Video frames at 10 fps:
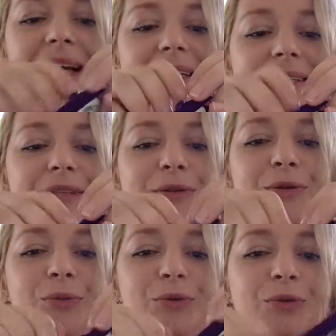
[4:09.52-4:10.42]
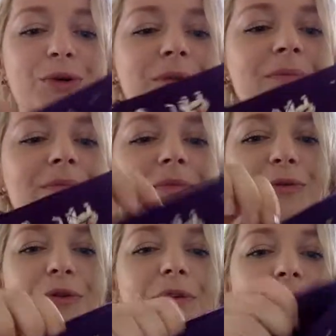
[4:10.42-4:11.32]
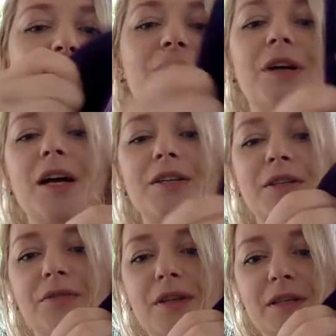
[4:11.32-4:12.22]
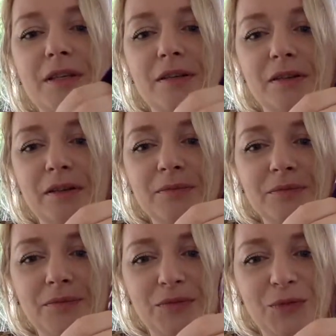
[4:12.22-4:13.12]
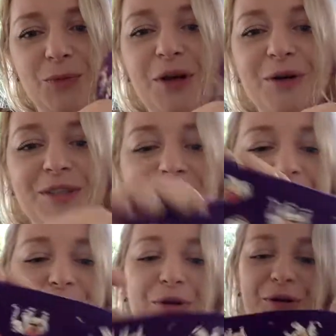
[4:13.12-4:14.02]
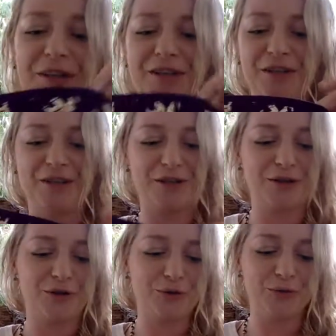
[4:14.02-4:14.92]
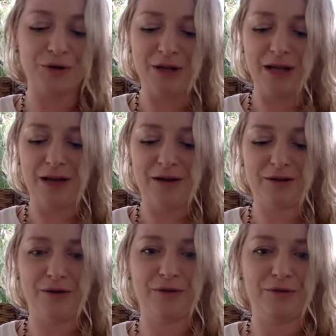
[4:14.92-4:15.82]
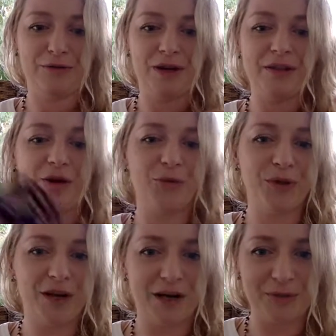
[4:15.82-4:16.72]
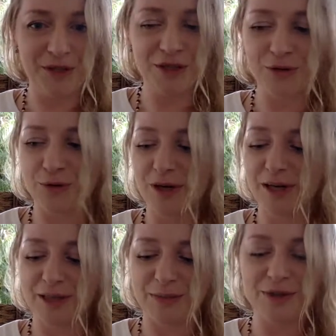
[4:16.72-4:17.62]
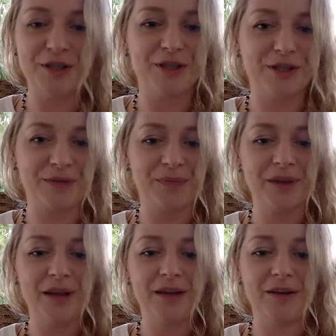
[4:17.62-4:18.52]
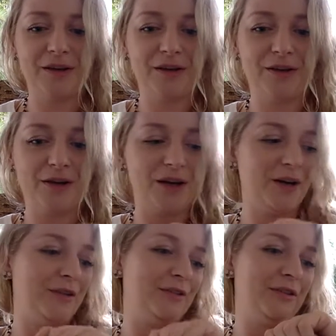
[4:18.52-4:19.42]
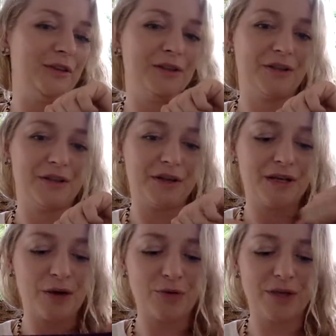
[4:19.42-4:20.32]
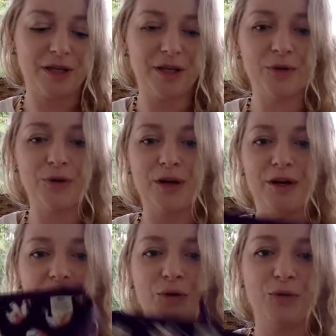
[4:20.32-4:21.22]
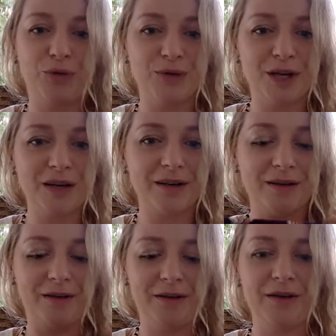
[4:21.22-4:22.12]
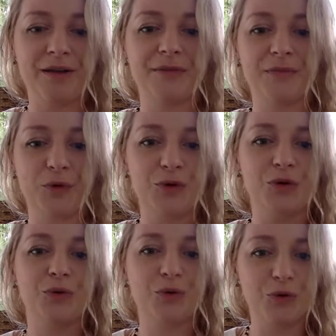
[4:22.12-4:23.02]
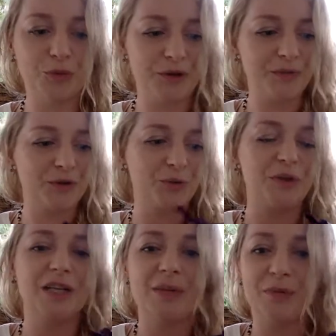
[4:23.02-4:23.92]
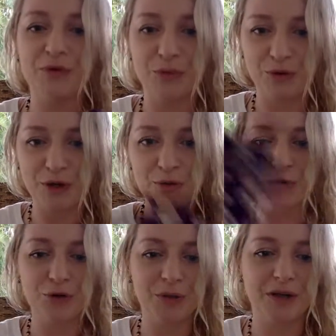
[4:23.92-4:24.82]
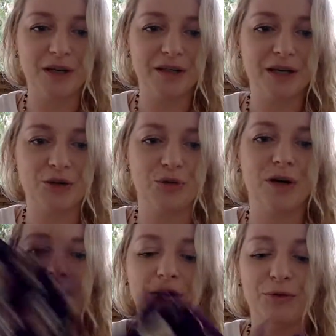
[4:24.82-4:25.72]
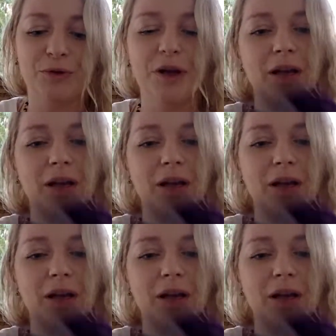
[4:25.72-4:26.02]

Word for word: традиционным узором. Вот, очень качественно сделано. У меня самой таких несколько штук. А, одна у меня аптечка, другая косметичка. И я их, когда куда-то еду, я их кладу в рюкзак, и очень удобно, чтобы не искать по всему рюкзаку, то, что у меня, да, я знаю, что, ага, вот,